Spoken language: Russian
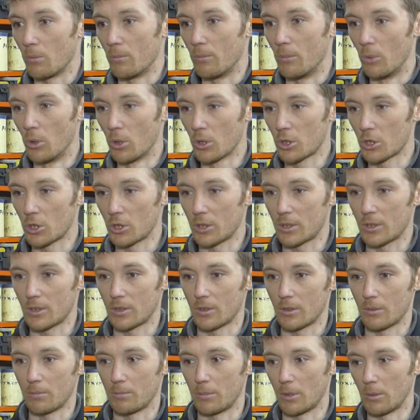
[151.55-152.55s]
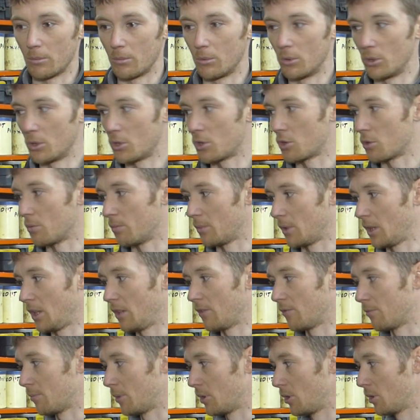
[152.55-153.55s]
может помочь
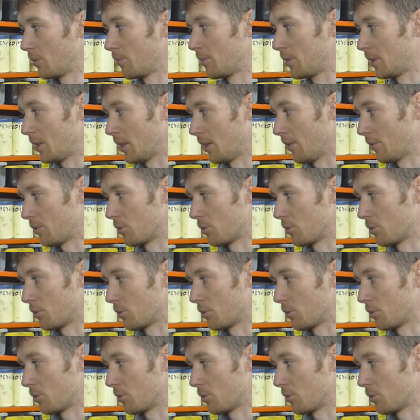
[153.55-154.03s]
мне в моем деле,